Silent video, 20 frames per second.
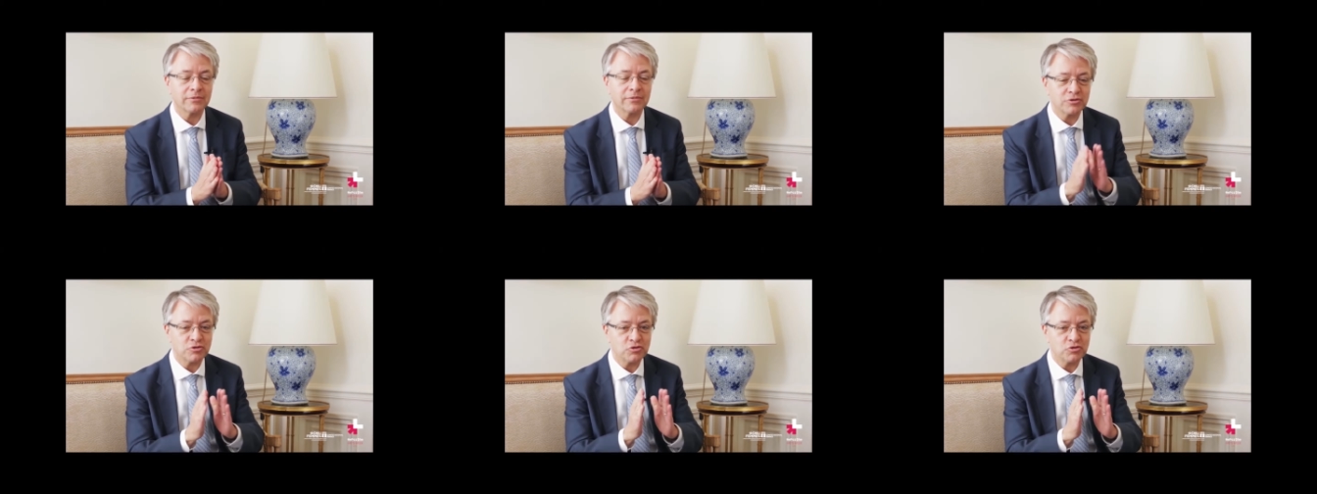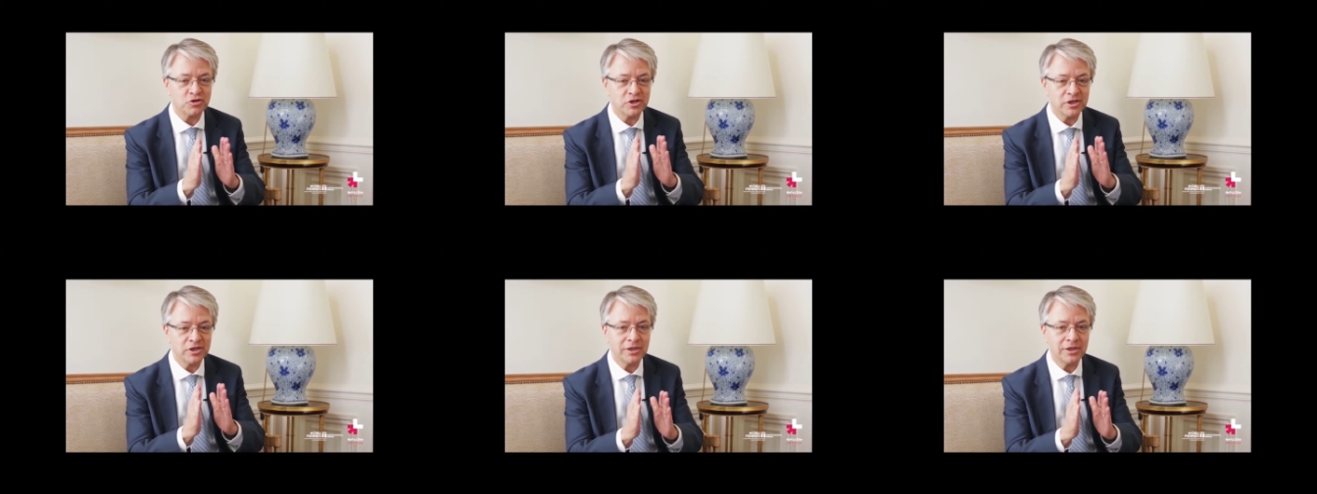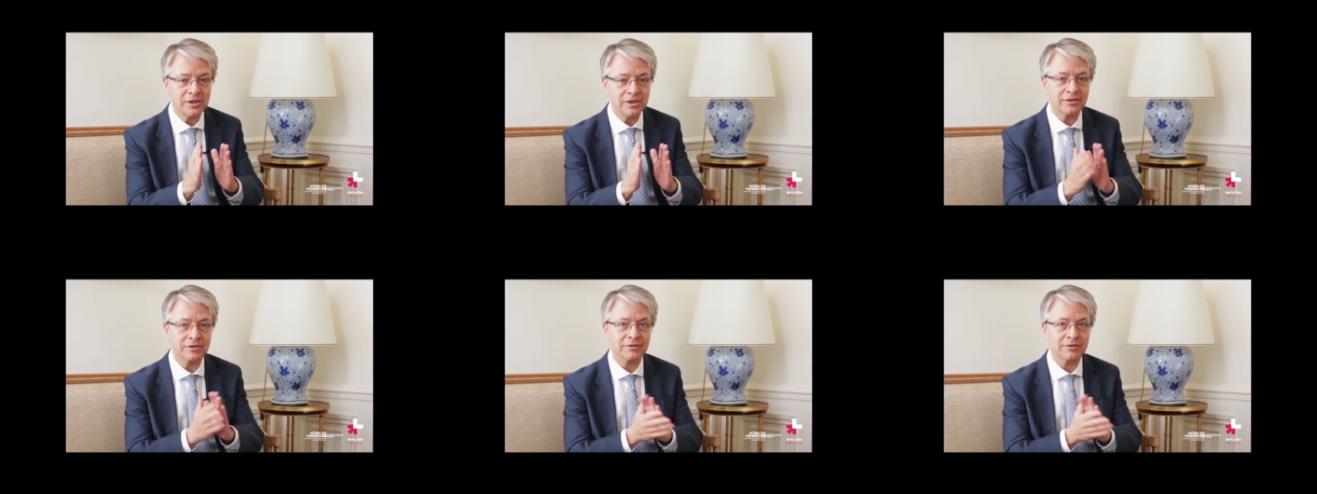Ceci
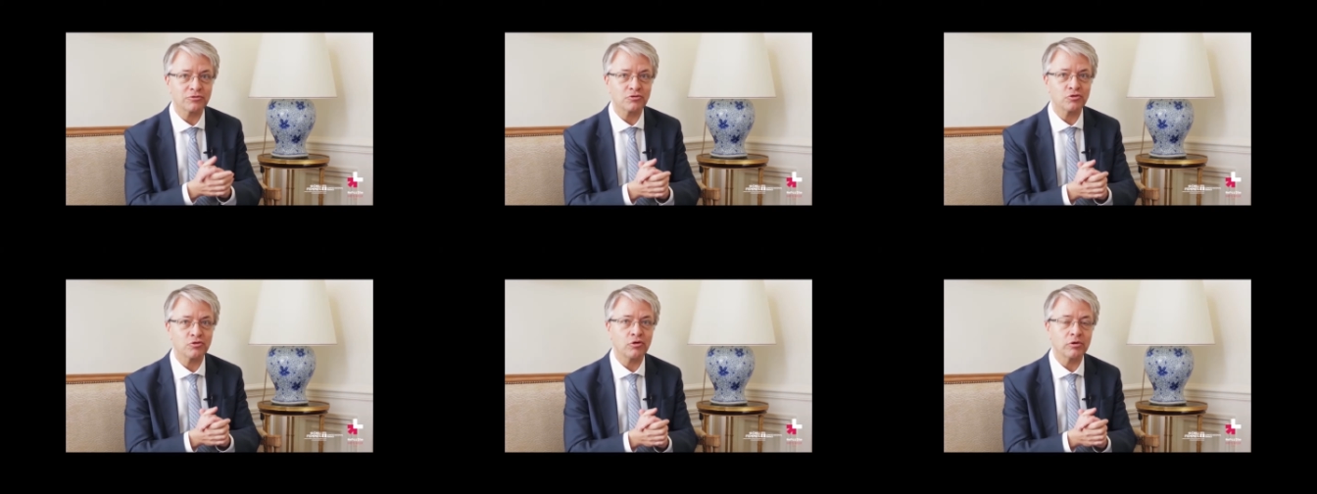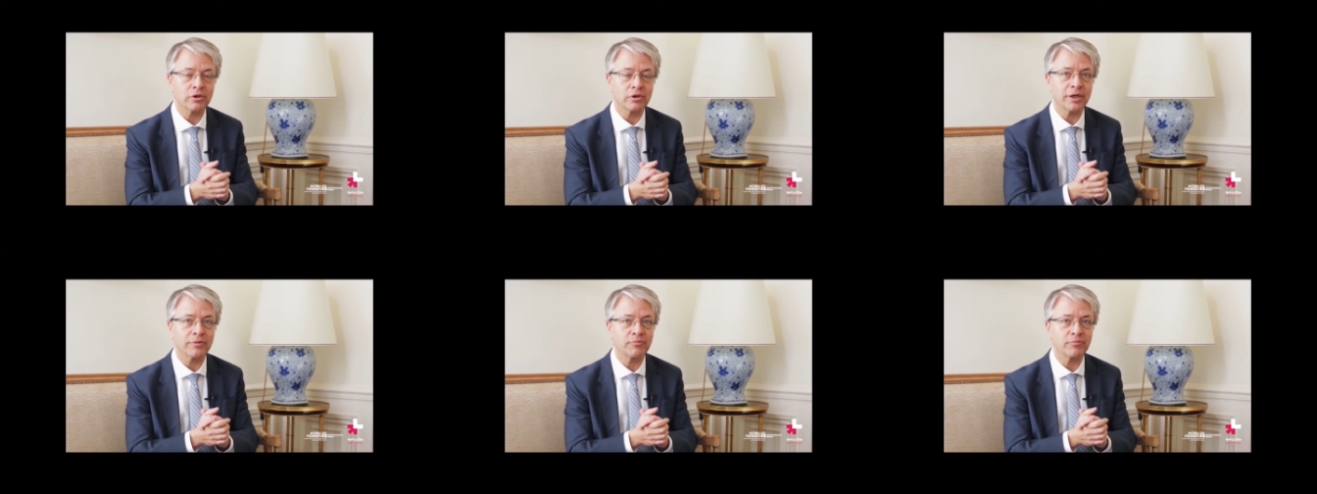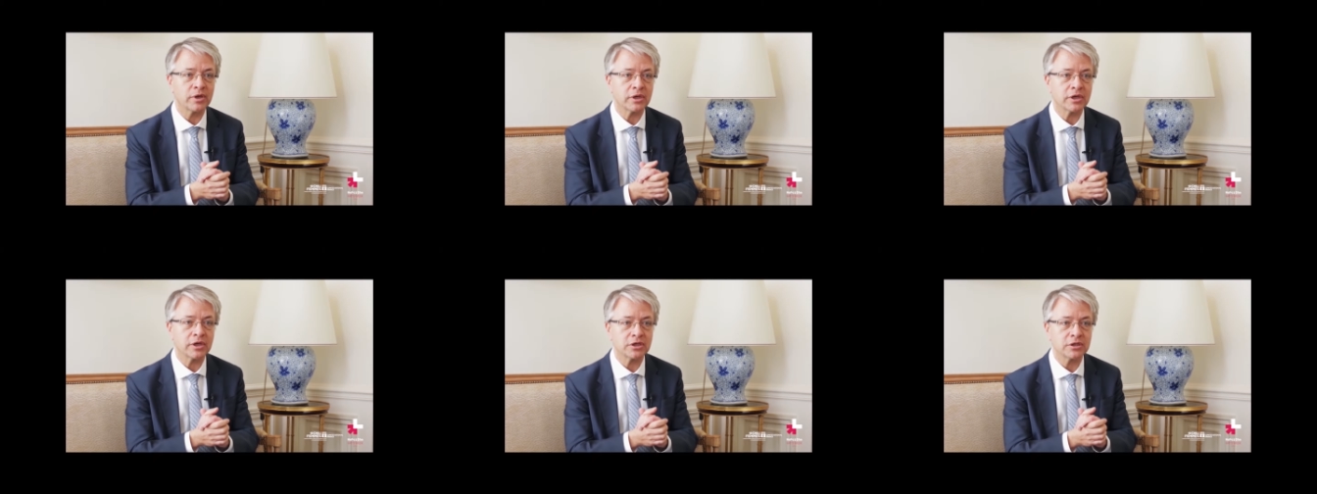dit, quand on regarde
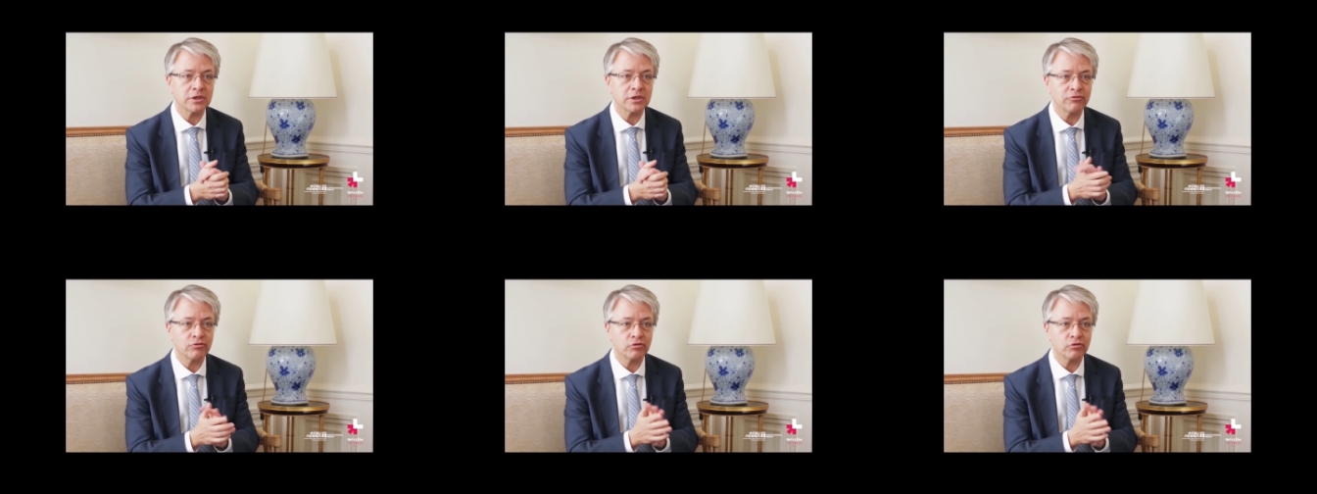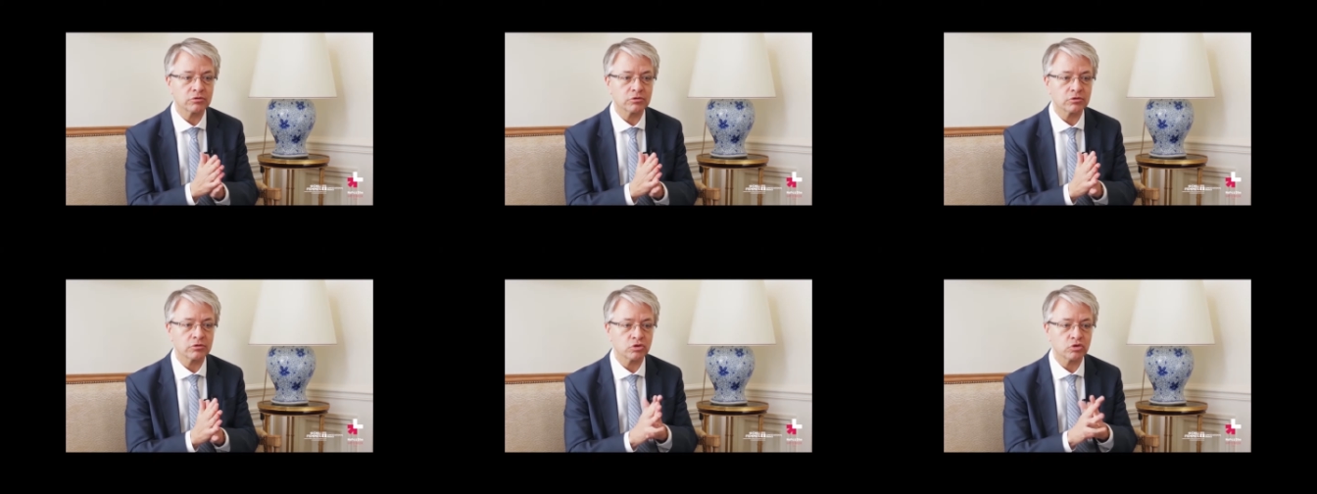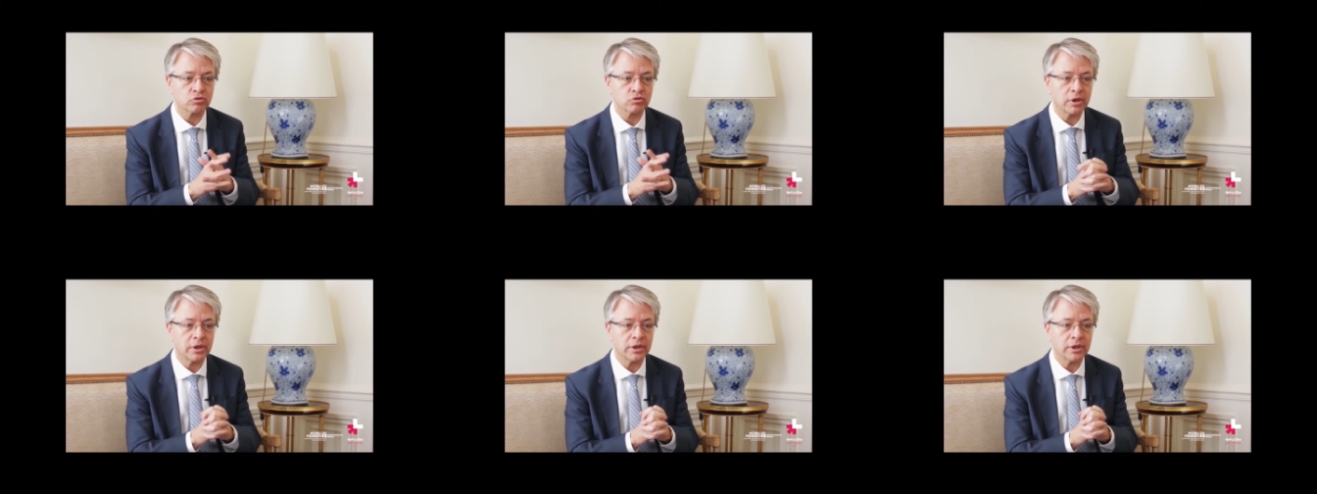bien les chiffres, que ce
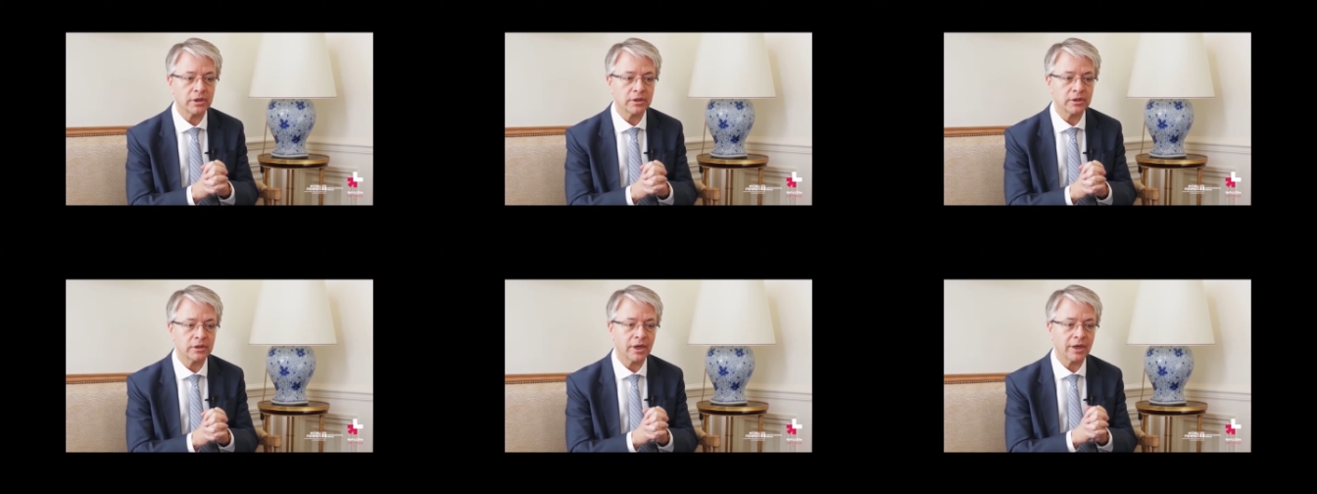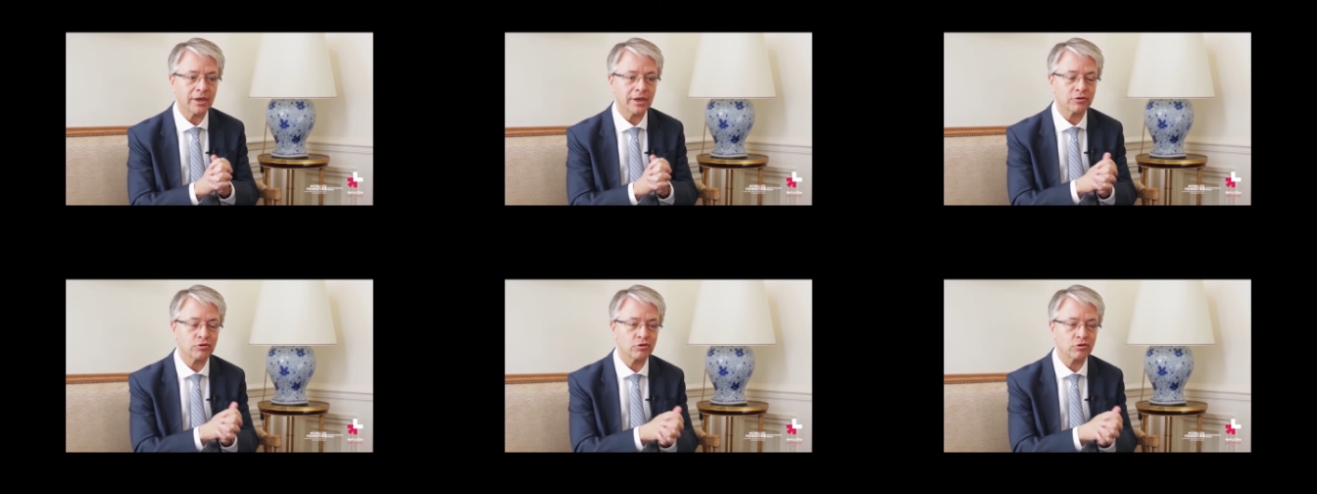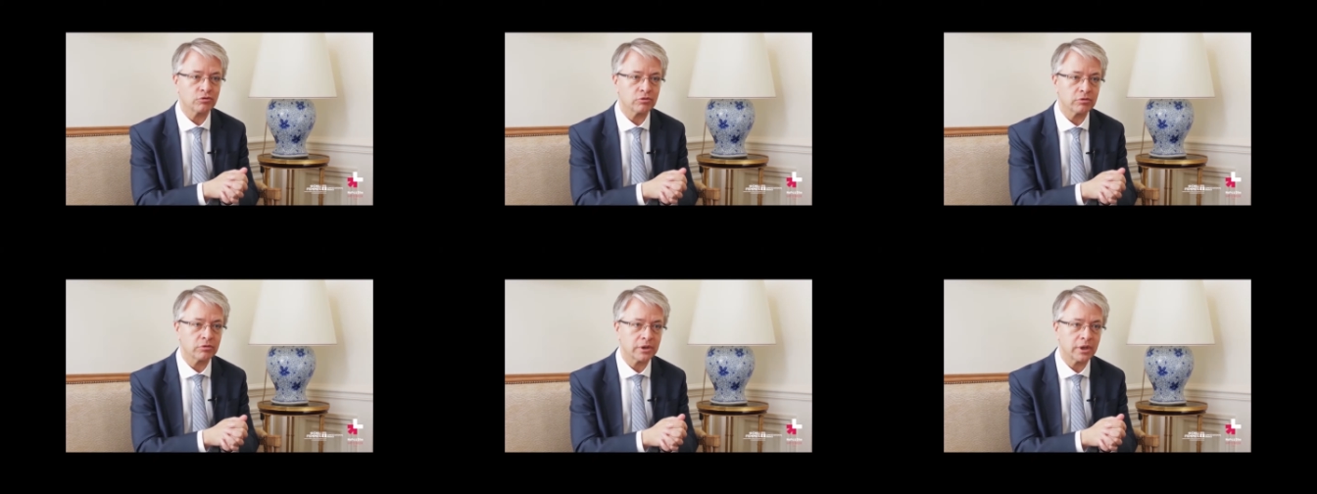soit les
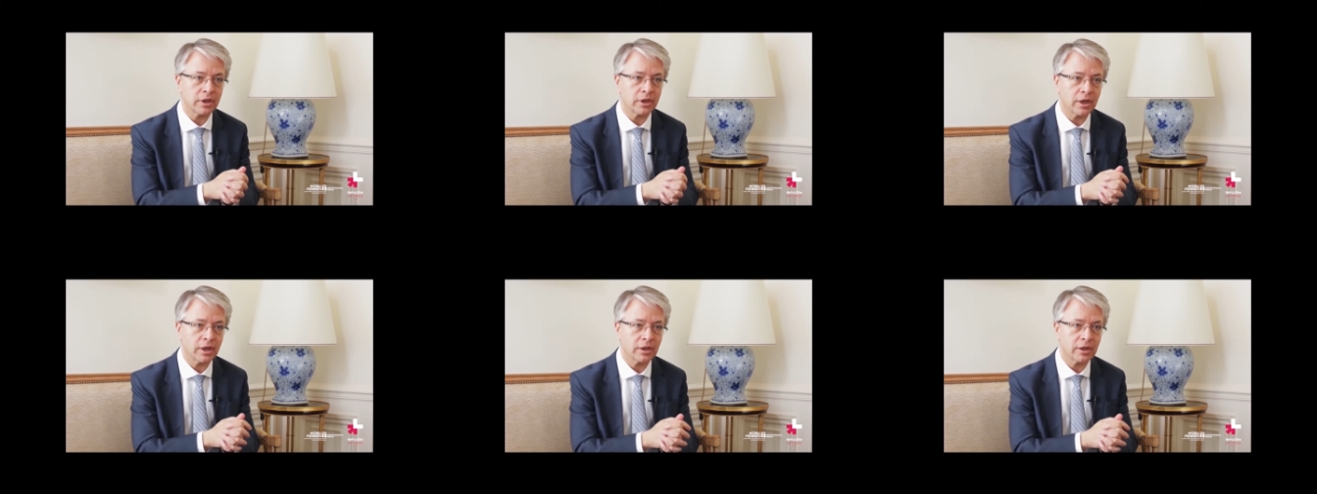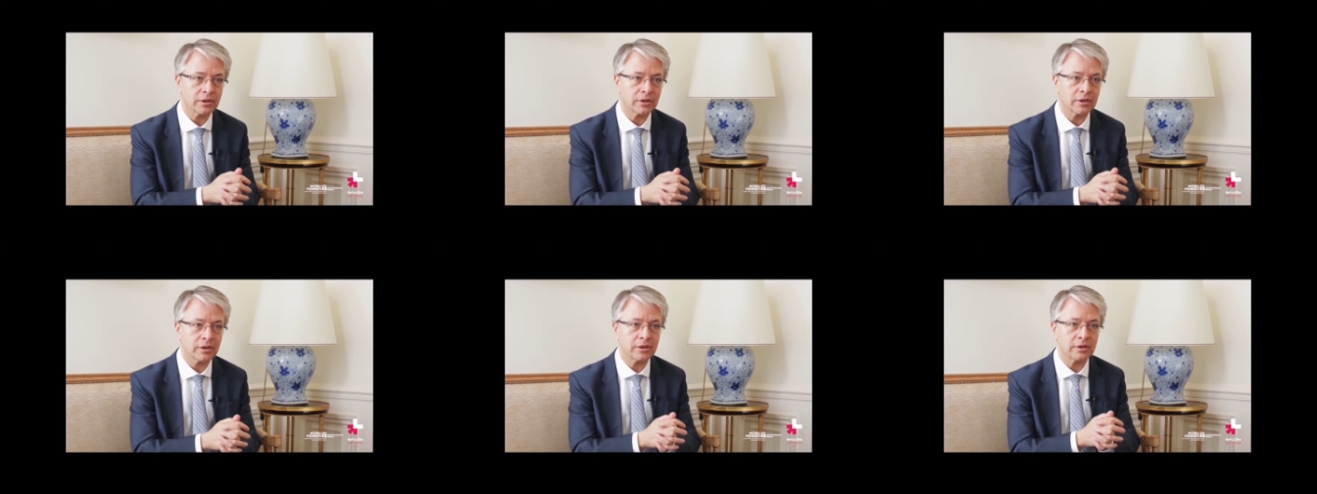directeurs de théâtre,